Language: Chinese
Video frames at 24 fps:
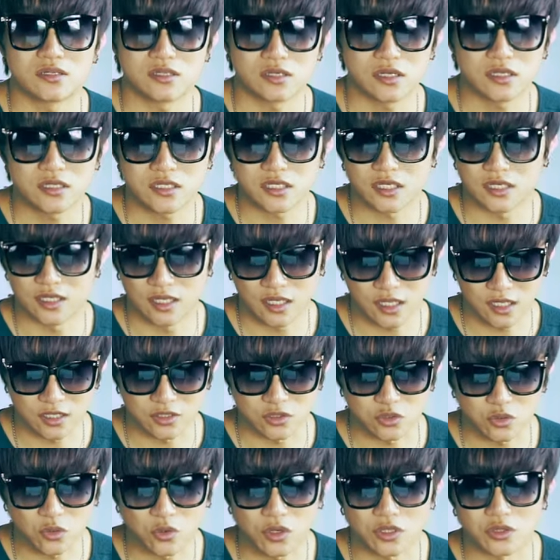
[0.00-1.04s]
升级了很
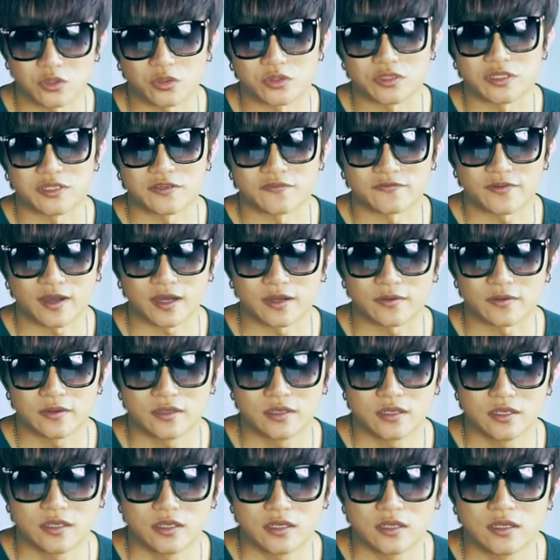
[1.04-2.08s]
多很多地方。
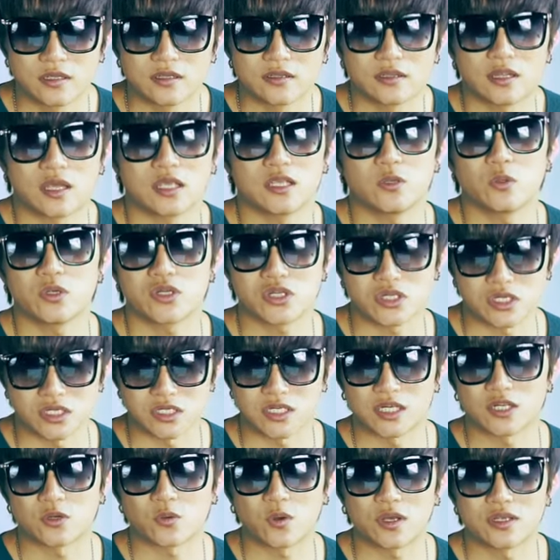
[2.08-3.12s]
那因为时
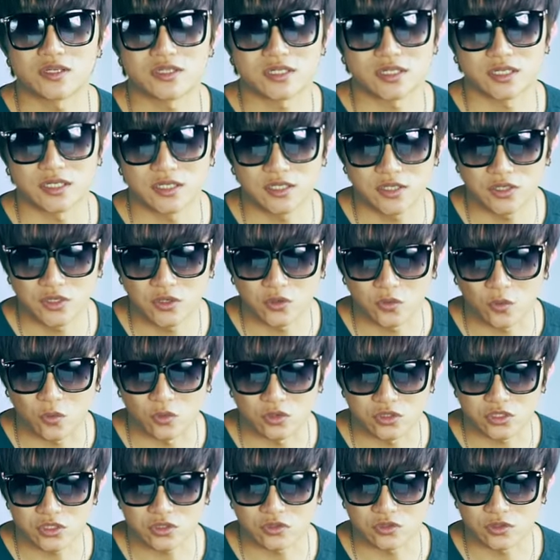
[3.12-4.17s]
间的关系，
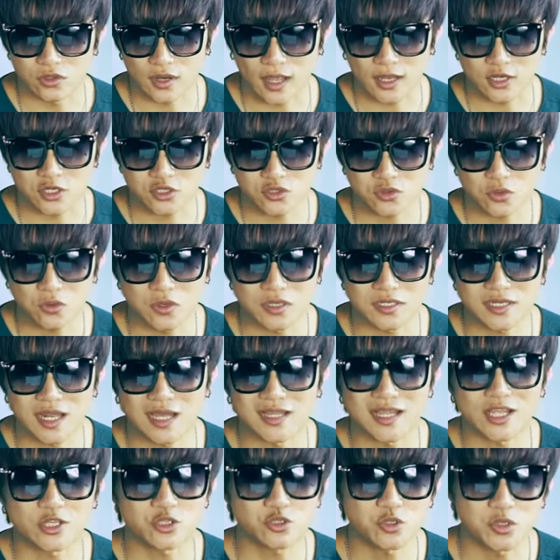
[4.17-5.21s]
我就来说一
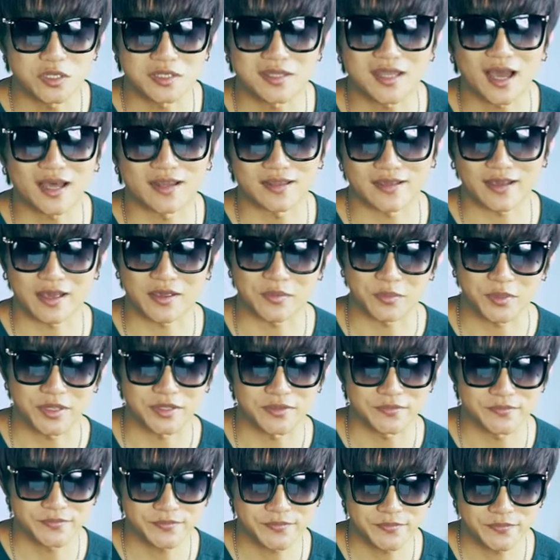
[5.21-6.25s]
下它最大的改变。